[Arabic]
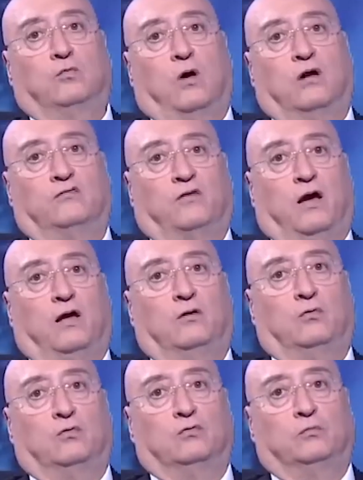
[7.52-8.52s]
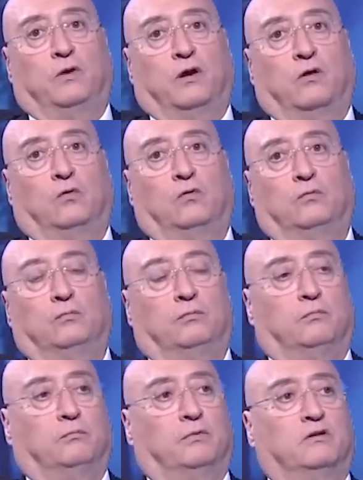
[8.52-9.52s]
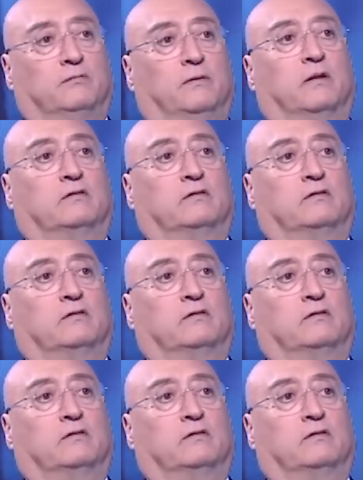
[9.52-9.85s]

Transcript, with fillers: توقف عقله ودماغه بالنسبه